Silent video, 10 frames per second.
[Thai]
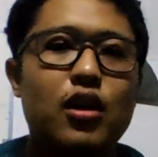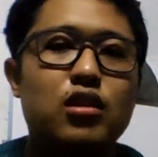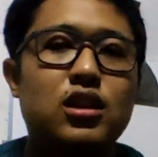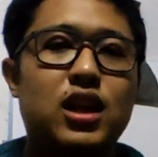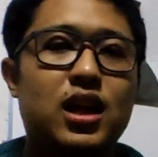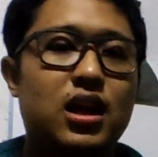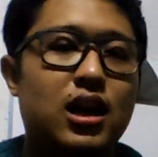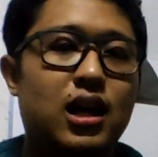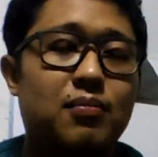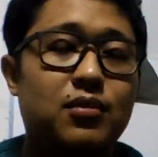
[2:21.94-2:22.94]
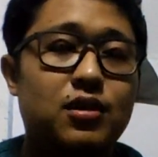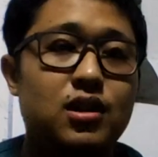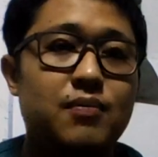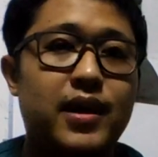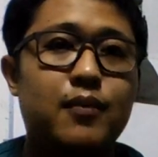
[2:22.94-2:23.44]
นอกจากนั้นนะครับก็
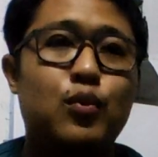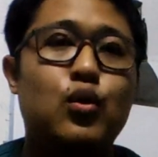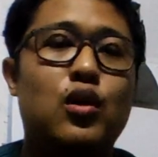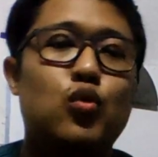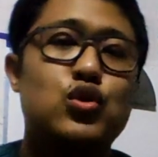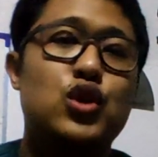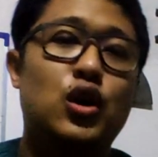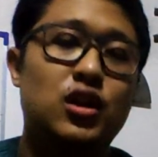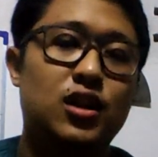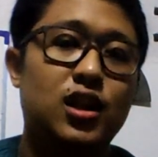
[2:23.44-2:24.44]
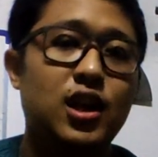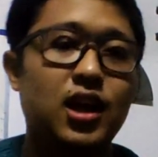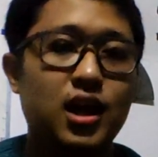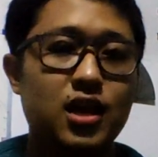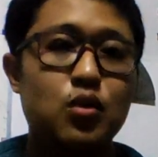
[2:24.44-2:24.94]
จะเป็นพวกหุ่นยนต์ที่
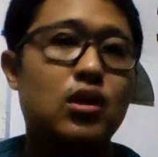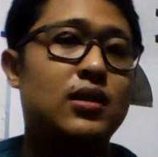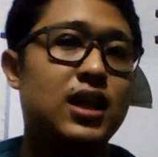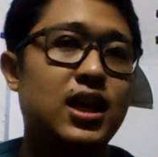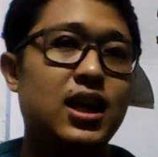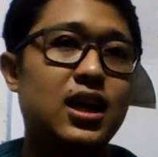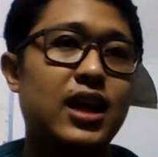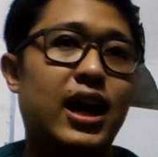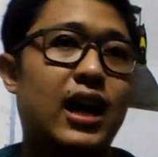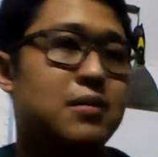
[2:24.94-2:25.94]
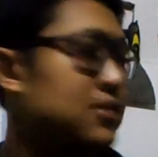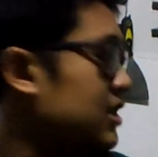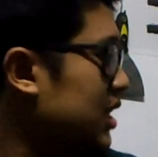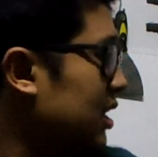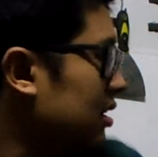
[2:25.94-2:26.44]
อยู่กับที่นะครับ
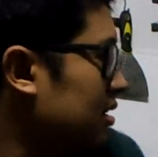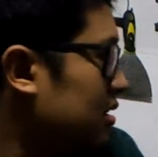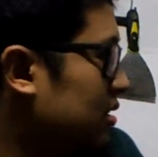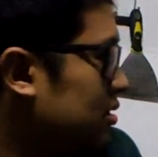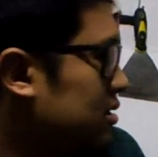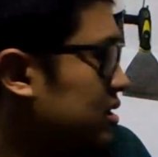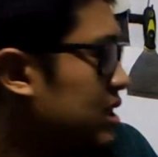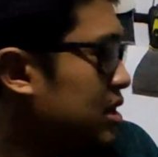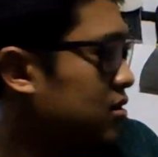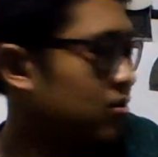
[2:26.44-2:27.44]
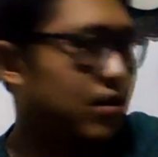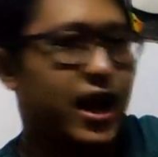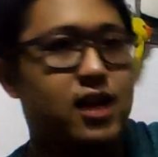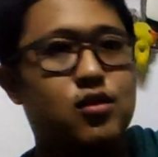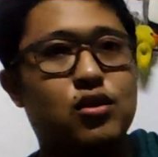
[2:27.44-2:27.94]
เช่นเจ้าแข
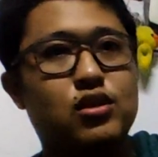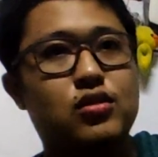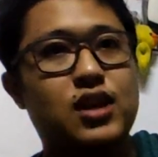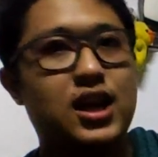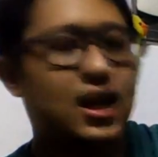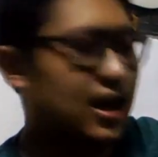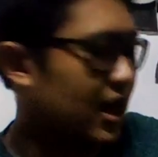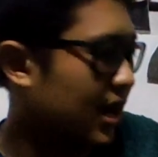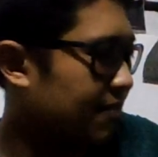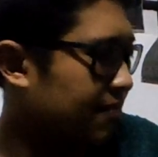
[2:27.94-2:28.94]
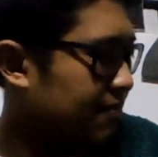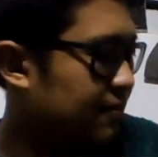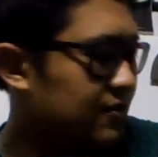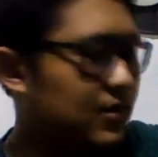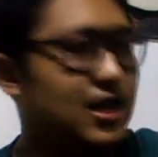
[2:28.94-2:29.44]
นกลตัวนี้นะครับ
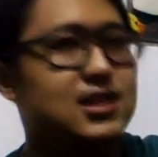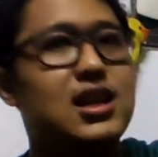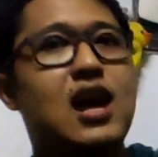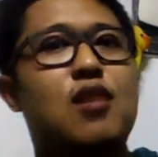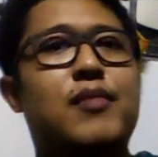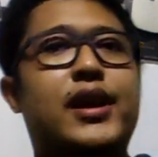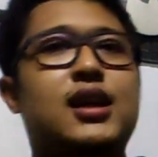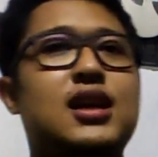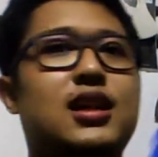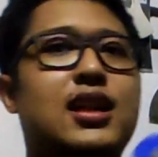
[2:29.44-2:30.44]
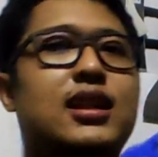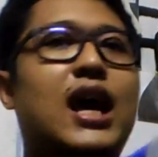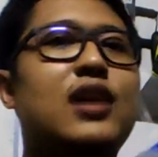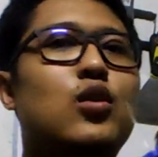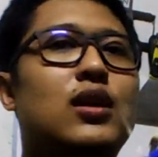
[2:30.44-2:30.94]
ลักษณะของมันคือจะติดตั้
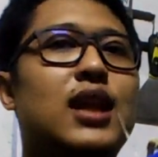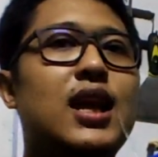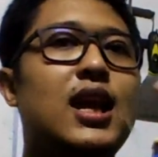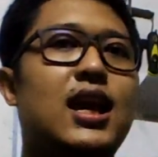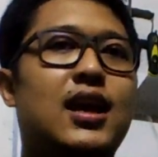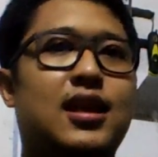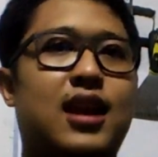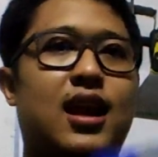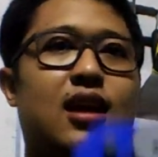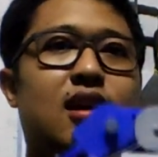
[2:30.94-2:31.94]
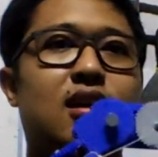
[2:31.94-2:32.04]
งอยู่กับที่นะ